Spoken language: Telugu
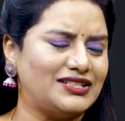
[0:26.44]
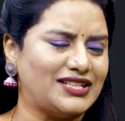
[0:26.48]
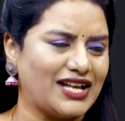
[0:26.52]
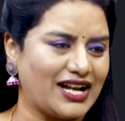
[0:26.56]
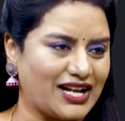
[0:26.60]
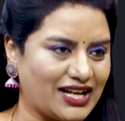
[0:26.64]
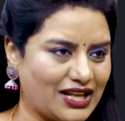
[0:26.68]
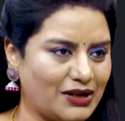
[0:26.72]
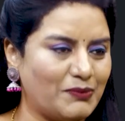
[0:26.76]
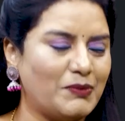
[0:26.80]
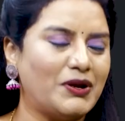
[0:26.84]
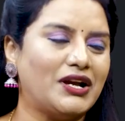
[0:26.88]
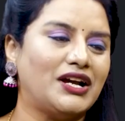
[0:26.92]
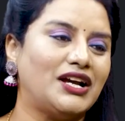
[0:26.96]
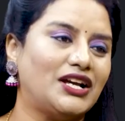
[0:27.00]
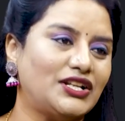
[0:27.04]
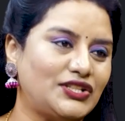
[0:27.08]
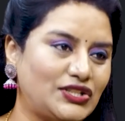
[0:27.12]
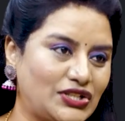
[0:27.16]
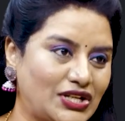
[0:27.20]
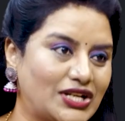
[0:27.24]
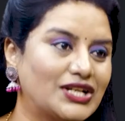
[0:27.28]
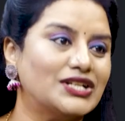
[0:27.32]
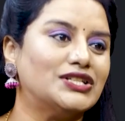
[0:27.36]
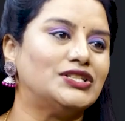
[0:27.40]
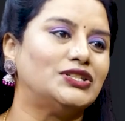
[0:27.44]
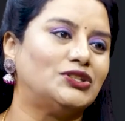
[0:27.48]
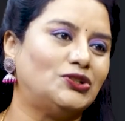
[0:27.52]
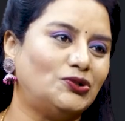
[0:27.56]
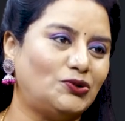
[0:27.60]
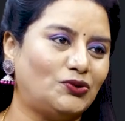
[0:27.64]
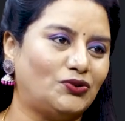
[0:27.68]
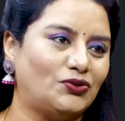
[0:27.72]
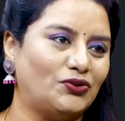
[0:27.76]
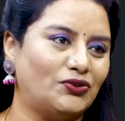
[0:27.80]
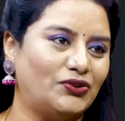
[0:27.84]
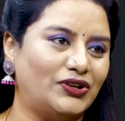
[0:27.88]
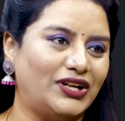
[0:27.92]
సక్రమంగా చేస్తూ
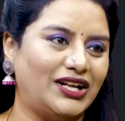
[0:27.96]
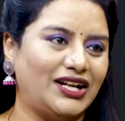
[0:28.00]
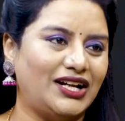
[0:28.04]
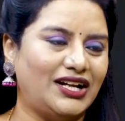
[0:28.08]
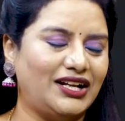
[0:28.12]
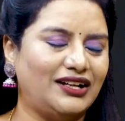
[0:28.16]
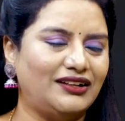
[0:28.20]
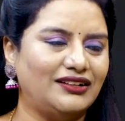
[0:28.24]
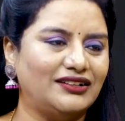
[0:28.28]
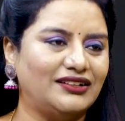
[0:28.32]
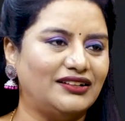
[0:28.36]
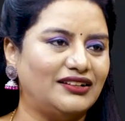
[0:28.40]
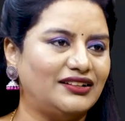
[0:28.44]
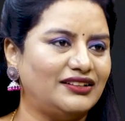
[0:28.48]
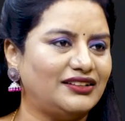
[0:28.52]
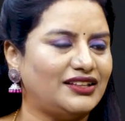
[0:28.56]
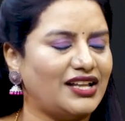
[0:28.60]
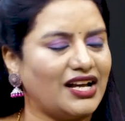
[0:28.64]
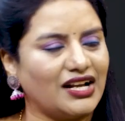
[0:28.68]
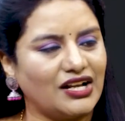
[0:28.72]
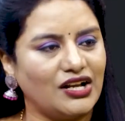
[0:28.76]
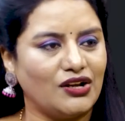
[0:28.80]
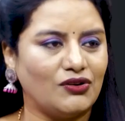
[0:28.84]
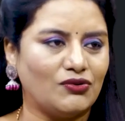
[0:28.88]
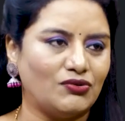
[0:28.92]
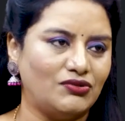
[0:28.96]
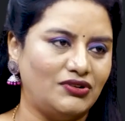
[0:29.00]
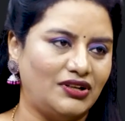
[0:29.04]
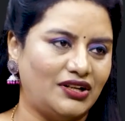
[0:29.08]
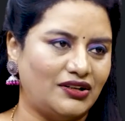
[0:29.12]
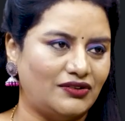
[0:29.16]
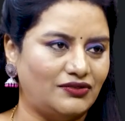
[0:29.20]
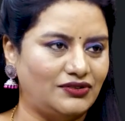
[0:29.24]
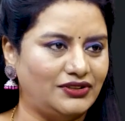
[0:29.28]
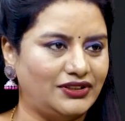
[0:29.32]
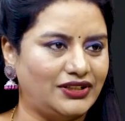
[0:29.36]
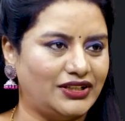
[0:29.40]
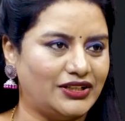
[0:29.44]
కూడా తగ్గకుండా
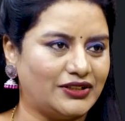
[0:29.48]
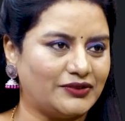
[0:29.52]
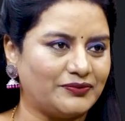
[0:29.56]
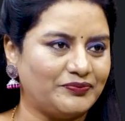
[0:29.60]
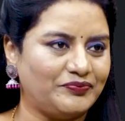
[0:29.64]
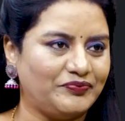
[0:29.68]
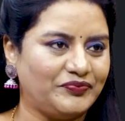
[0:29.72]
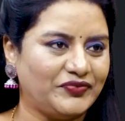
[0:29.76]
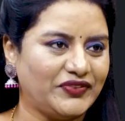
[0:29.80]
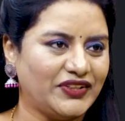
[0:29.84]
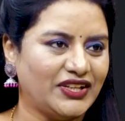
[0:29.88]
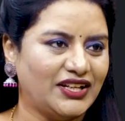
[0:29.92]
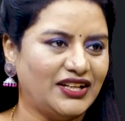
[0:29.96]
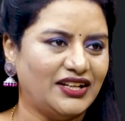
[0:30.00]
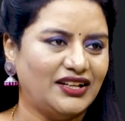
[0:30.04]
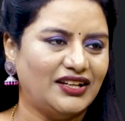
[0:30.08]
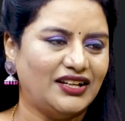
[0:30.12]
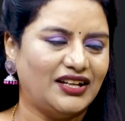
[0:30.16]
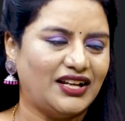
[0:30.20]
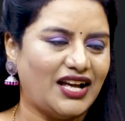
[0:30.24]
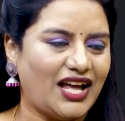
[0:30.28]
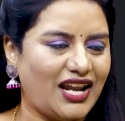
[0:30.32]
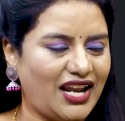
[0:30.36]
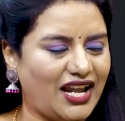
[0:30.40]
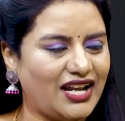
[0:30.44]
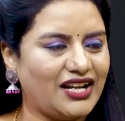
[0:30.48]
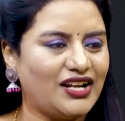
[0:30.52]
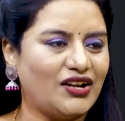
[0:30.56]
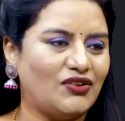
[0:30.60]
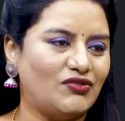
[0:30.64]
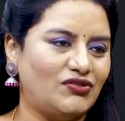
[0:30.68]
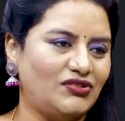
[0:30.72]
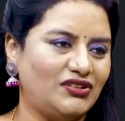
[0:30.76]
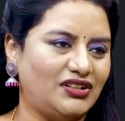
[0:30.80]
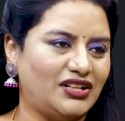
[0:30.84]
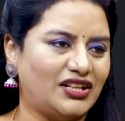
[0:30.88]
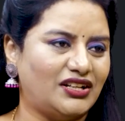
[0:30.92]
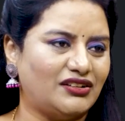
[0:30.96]
ఉంటారు అలాగే
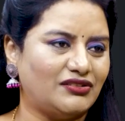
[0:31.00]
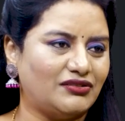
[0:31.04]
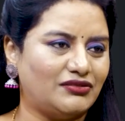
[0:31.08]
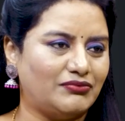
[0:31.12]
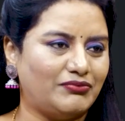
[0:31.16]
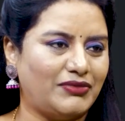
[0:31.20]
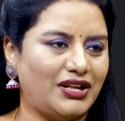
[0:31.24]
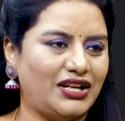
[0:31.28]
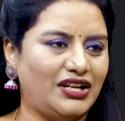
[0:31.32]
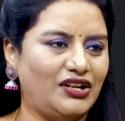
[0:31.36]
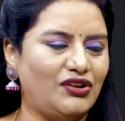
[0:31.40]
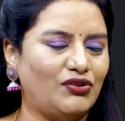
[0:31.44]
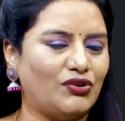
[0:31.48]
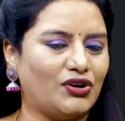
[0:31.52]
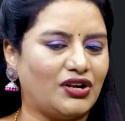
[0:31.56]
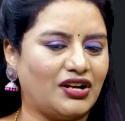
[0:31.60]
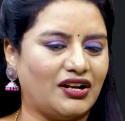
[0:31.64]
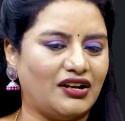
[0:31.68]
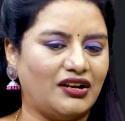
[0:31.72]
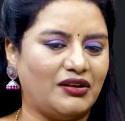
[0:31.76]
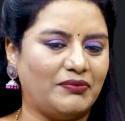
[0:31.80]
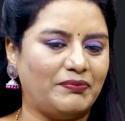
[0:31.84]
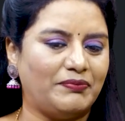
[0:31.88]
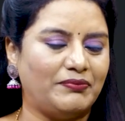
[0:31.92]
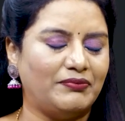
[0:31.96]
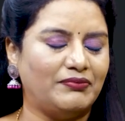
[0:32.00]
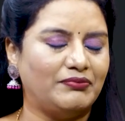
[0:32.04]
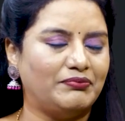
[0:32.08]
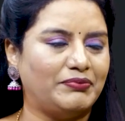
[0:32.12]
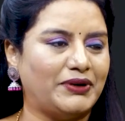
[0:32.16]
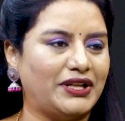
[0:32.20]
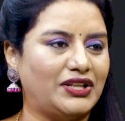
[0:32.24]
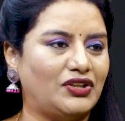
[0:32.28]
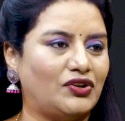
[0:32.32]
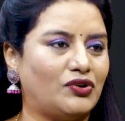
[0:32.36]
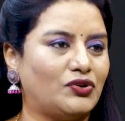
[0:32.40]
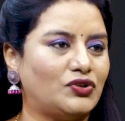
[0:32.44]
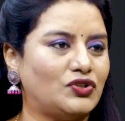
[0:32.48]
ఉంటారు మళ్ళీ ఒక
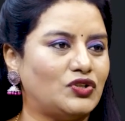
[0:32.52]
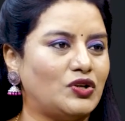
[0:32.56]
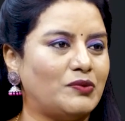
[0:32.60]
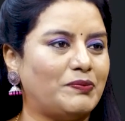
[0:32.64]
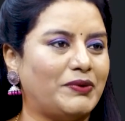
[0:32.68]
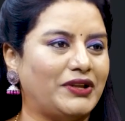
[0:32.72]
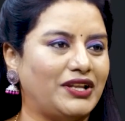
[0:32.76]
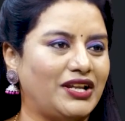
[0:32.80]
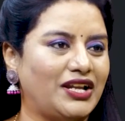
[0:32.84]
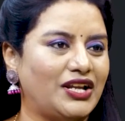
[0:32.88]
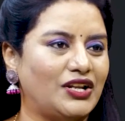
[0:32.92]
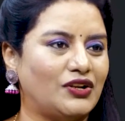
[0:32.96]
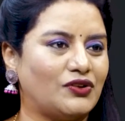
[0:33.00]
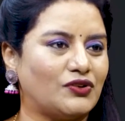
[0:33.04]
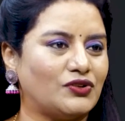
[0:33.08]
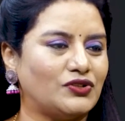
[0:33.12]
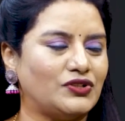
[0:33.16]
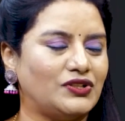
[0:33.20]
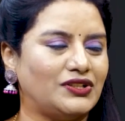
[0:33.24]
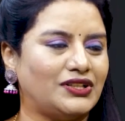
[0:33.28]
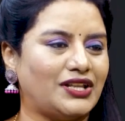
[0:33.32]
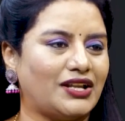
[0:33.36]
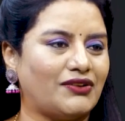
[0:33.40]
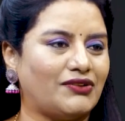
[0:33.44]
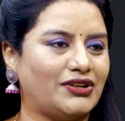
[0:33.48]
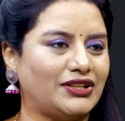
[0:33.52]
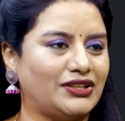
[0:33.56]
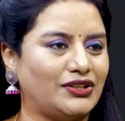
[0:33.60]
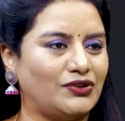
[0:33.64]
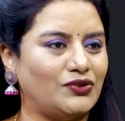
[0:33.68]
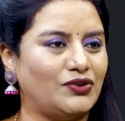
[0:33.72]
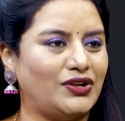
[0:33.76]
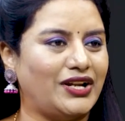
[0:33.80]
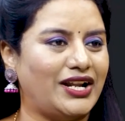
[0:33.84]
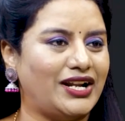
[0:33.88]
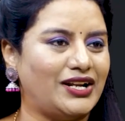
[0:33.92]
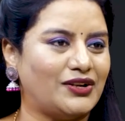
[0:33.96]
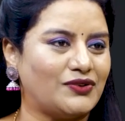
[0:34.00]
పది రోజులు పదిహేను రోజుల తర్వాత
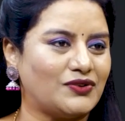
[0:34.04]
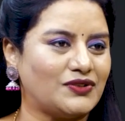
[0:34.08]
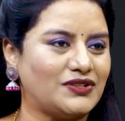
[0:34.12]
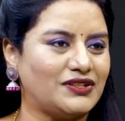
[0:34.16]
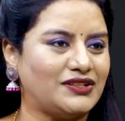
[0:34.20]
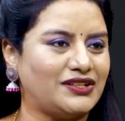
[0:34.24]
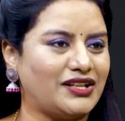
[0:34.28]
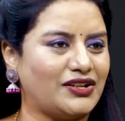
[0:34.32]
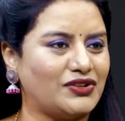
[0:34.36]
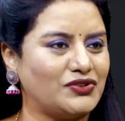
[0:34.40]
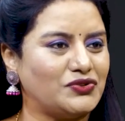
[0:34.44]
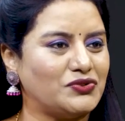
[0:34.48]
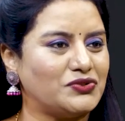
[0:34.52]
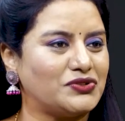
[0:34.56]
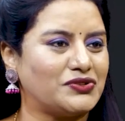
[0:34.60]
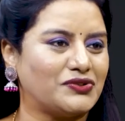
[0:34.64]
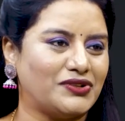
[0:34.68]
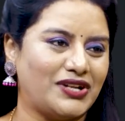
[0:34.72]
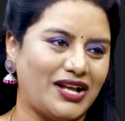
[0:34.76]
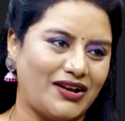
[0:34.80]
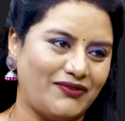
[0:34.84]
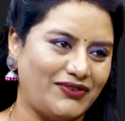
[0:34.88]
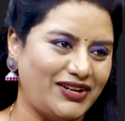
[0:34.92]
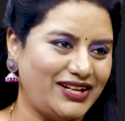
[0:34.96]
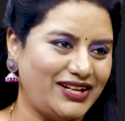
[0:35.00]
నెల రోజుల తర్వాత చూసుకుంటే ఆ